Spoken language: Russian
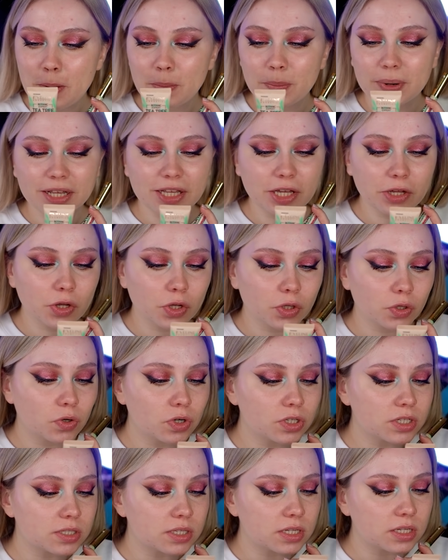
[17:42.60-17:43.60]
Придает
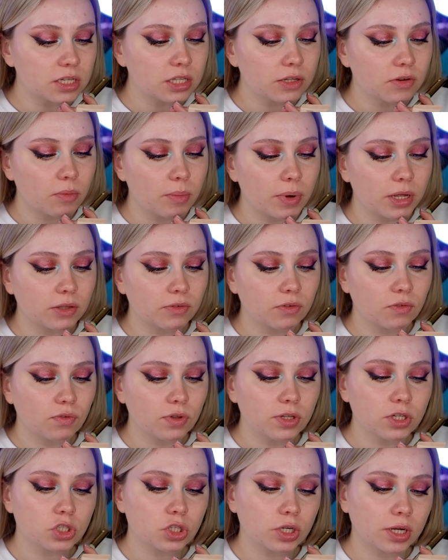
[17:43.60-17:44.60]
коже сатиново-матовый
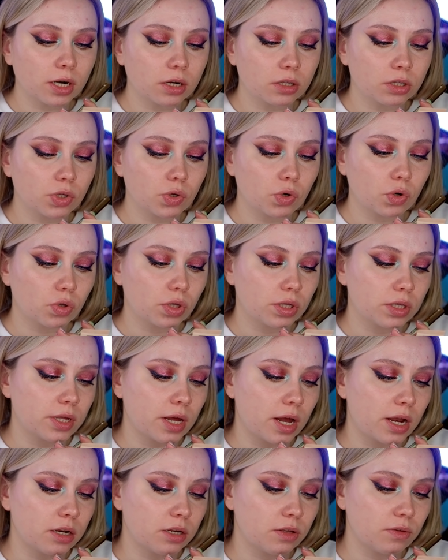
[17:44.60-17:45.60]
финиш и гарантирует
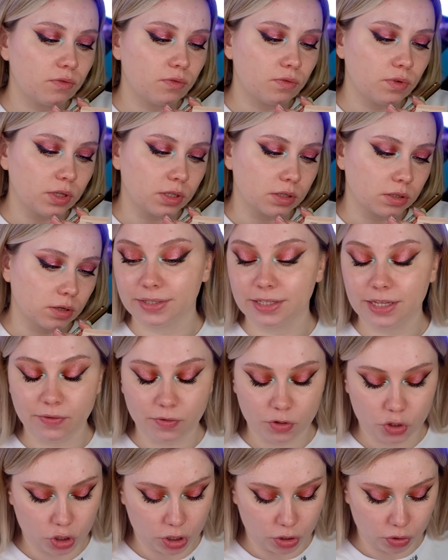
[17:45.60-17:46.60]
идеальный вид.
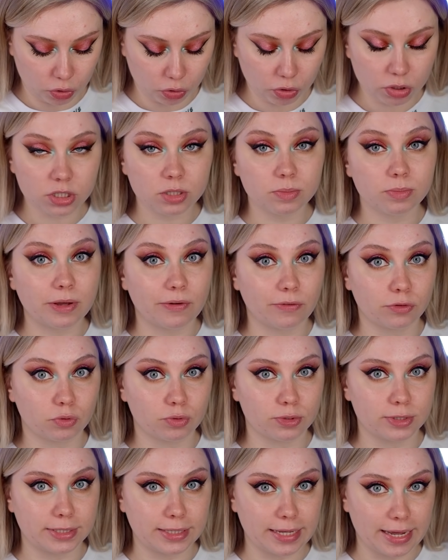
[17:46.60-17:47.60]
Девочки, ну кто себя вот
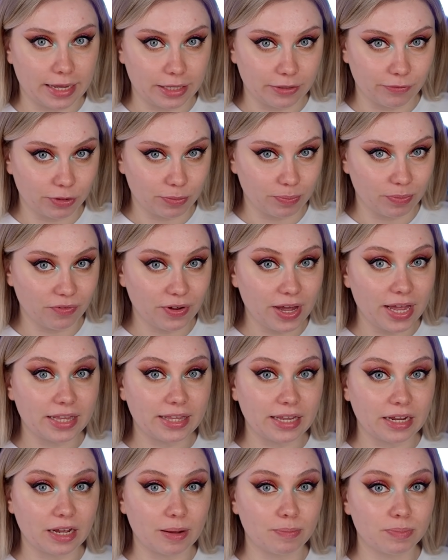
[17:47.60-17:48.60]
узнает? Вот
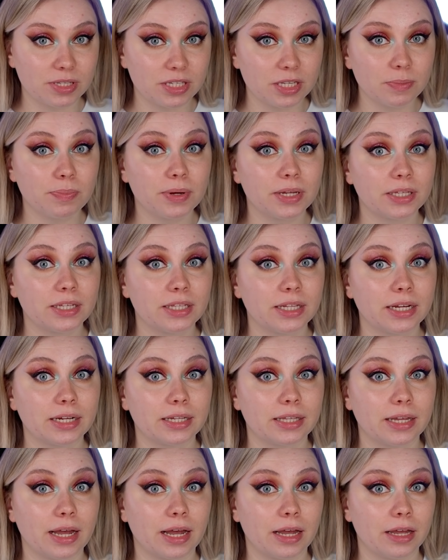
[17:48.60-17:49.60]
бывает так обсыпает а
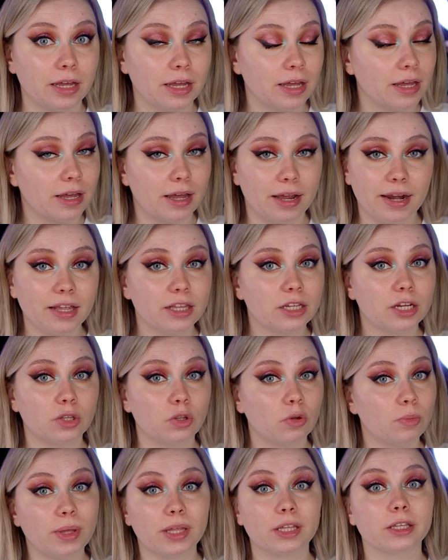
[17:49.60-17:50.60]
иногда, редко,
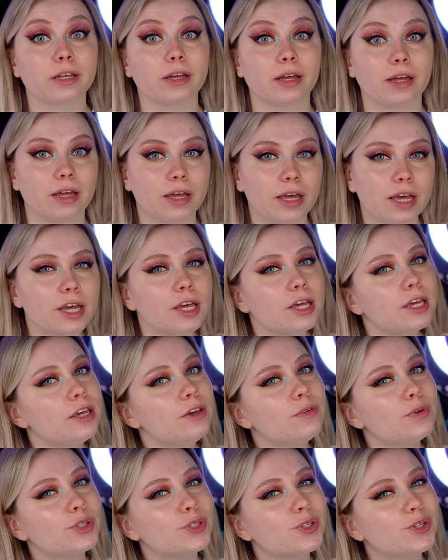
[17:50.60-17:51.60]
но метко.
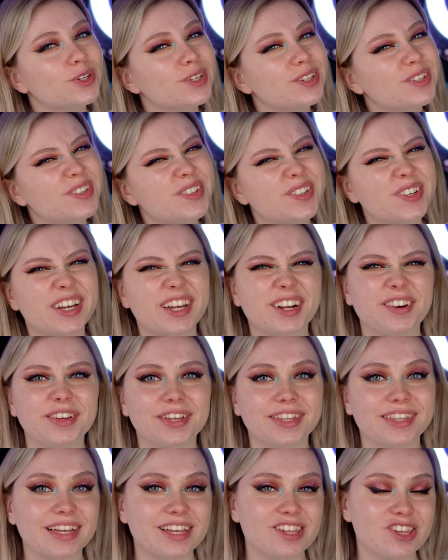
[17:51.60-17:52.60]
И вот, ой,
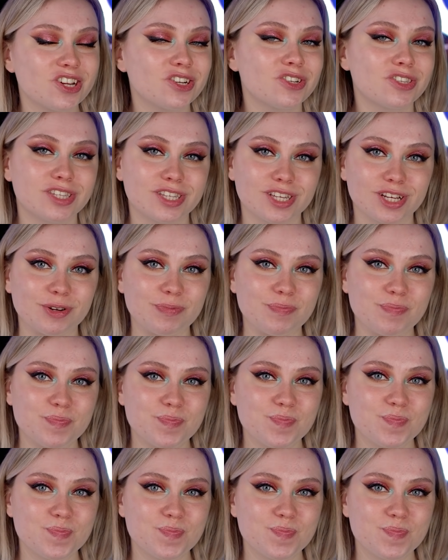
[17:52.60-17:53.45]
руки так чешутся.